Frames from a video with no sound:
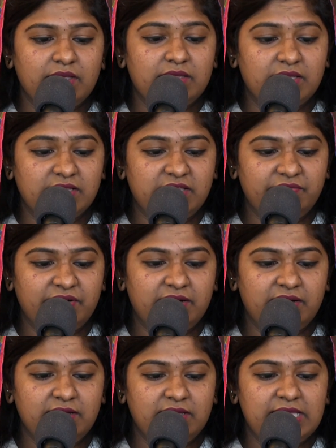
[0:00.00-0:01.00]
यदि वह
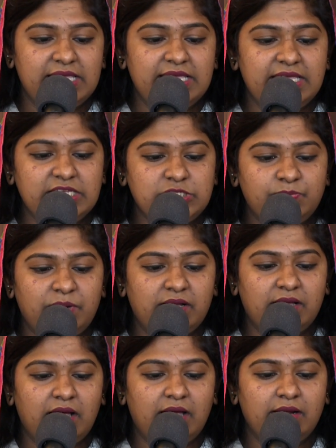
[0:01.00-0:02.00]
इस
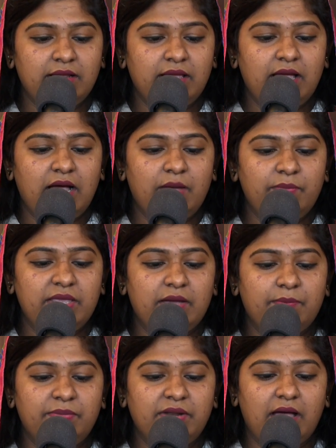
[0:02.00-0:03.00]
प्रकार हमें
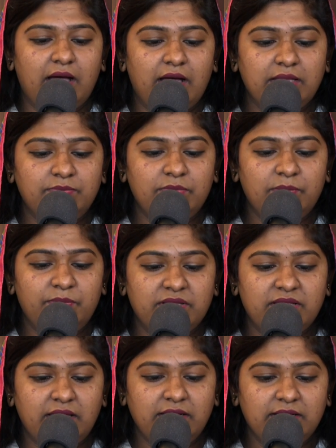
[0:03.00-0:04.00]
अपना आत्मा
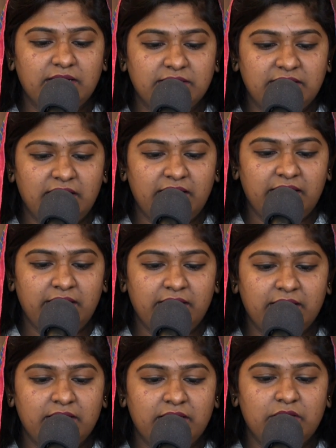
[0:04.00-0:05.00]
प्रदान करता है
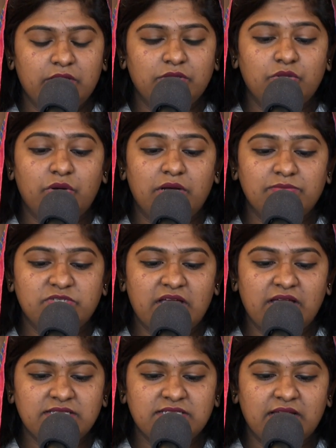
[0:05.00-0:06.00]
तो हम
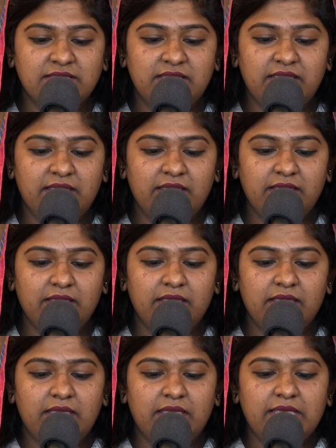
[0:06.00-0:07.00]
जान जाते हैं
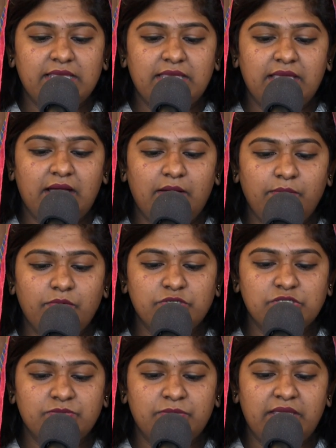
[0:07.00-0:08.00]
कि हम
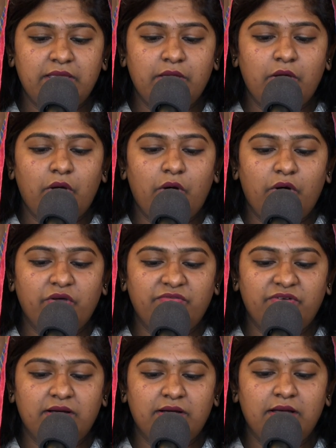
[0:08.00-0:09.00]
उसमें और
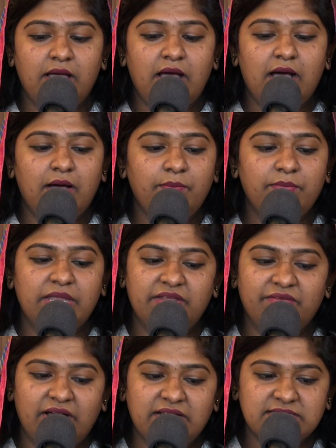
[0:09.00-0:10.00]
वह हम में
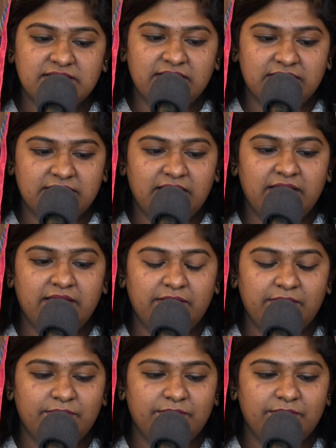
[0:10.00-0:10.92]
निवास करता है